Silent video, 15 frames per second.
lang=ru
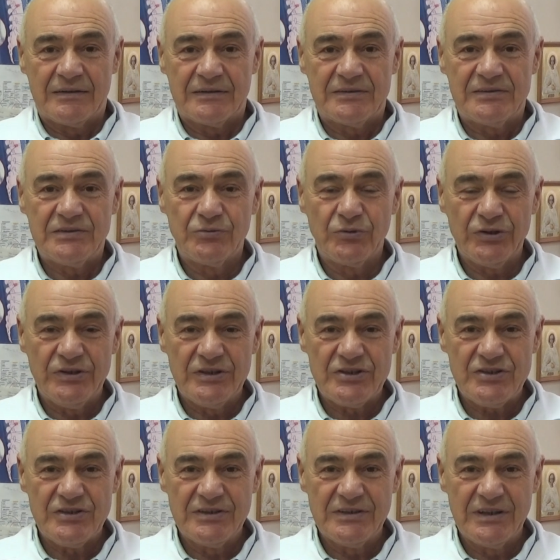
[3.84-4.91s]

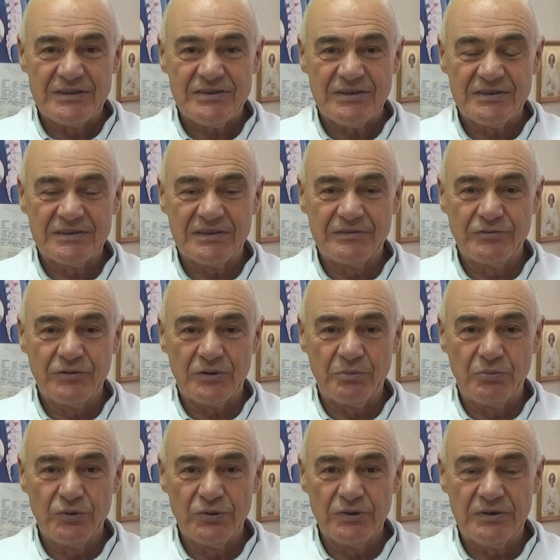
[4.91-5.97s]
Сегодняшний наш разговор
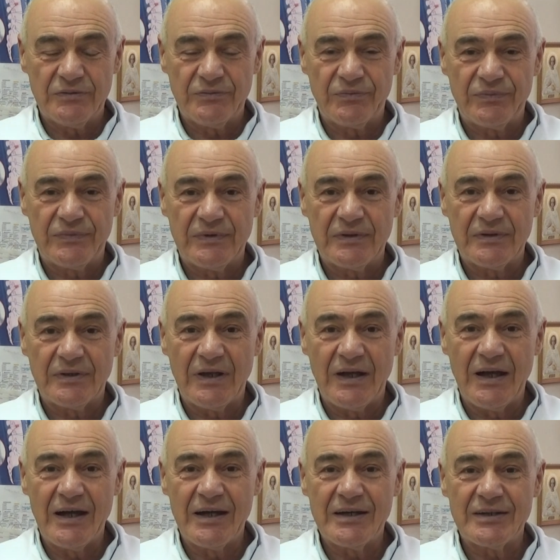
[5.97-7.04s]
будет
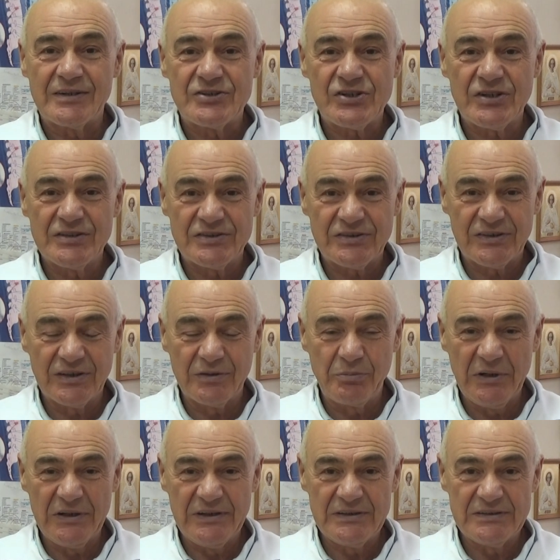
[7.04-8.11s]
о женских
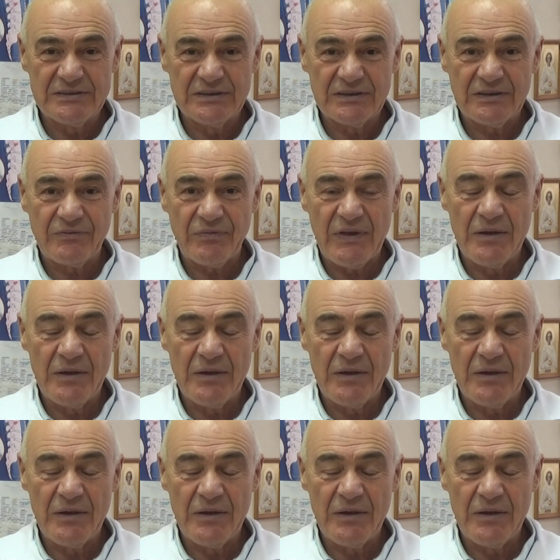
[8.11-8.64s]
болезнях.